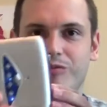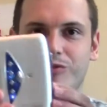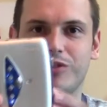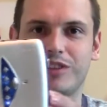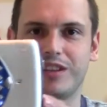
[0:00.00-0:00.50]

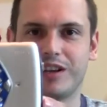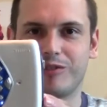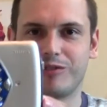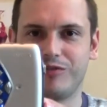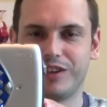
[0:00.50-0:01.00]
Вот
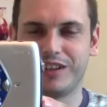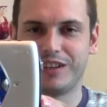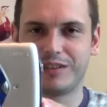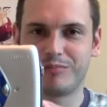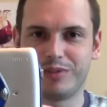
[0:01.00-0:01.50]
так вот
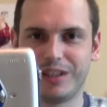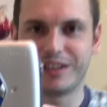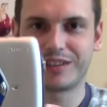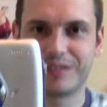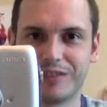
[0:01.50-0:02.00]
выглядит
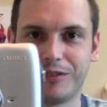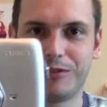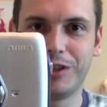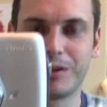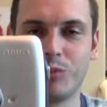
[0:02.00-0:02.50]
плеер.
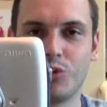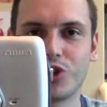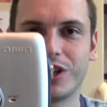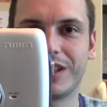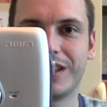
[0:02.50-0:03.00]
Фирмы
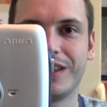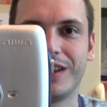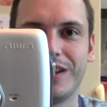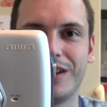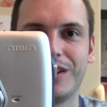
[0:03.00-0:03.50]
уже этой
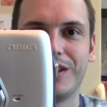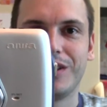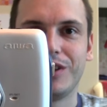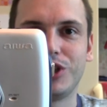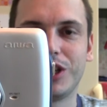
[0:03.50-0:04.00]

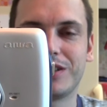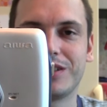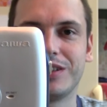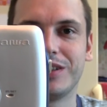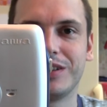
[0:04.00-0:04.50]

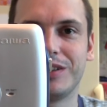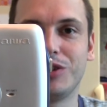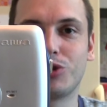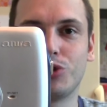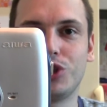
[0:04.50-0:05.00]
сейчас э,
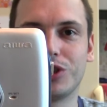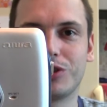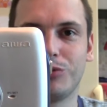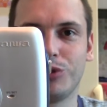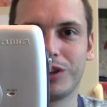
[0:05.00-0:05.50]
не
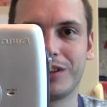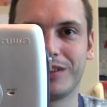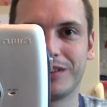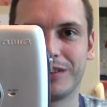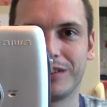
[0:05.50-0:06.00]
существует.
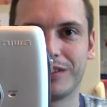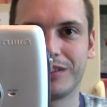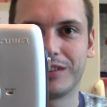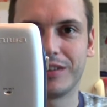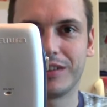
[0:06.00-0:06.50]

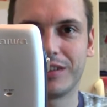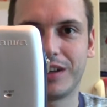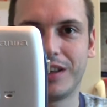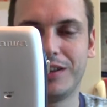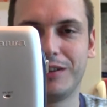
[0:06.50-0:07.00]

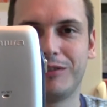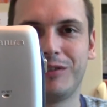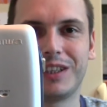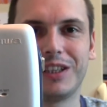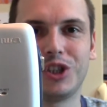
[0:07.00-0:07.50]
Они в
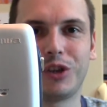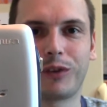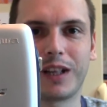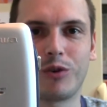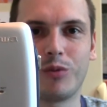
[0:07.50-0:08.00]

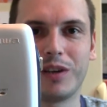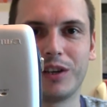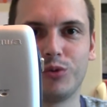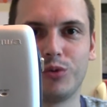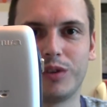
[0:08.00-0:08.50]
2002
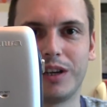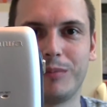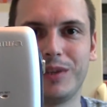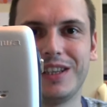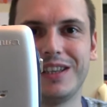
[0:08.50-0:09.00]
году
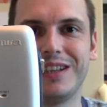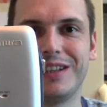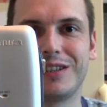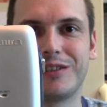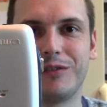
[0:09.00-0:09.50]

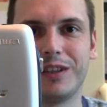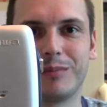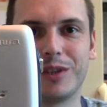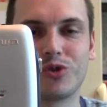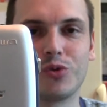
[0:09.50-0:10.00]
объединились с
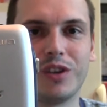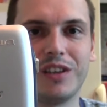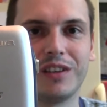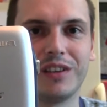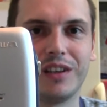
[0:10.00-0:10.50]
фирмой
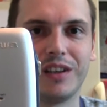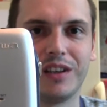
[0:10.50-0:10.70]
Sony